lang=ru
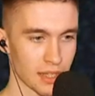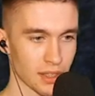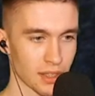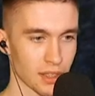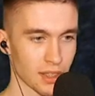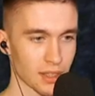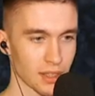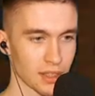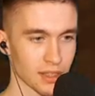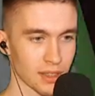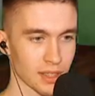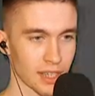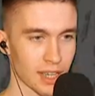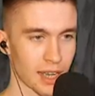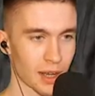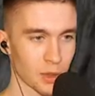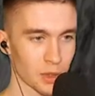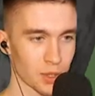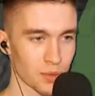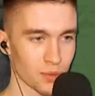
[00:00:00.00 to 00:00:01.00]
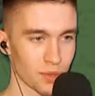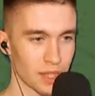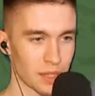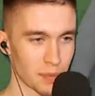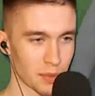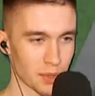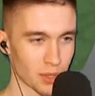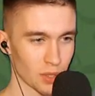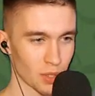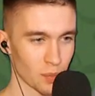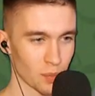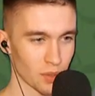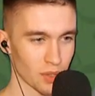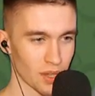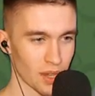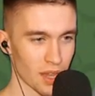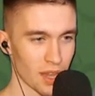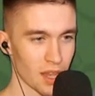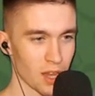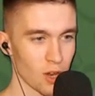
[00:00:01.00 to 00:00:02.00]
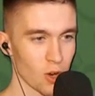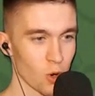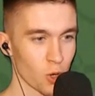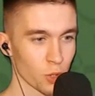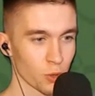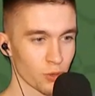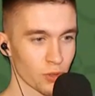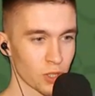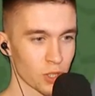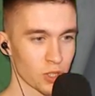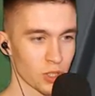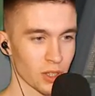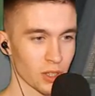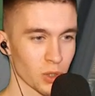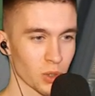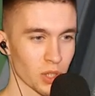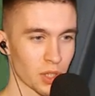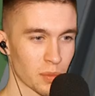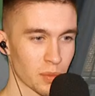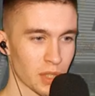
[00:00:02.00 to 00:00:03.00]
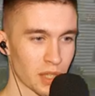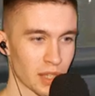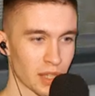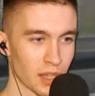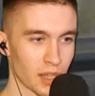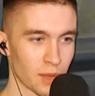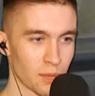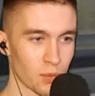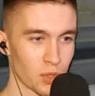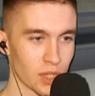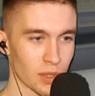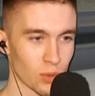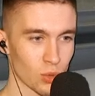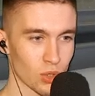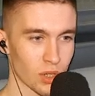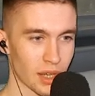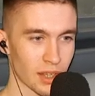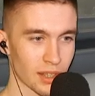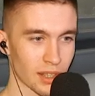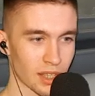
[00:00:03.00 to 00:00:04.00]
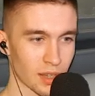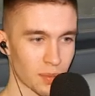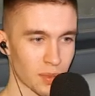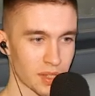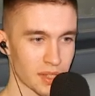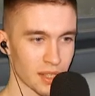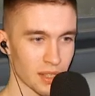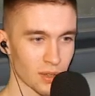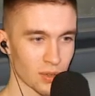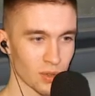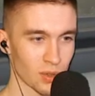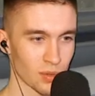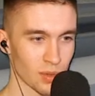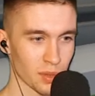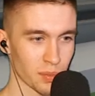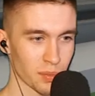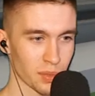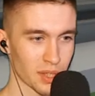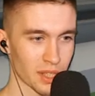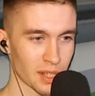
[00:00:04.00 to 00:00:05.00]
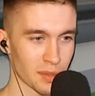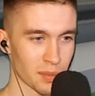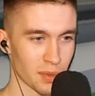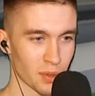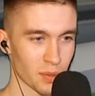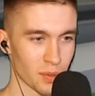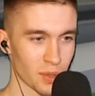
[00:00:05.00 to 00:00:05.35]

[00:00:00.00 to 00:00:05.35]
этот э, хаус флиппер, чтобы он вышел. А тут-то мне девушка одна написала, что, мол, потерплю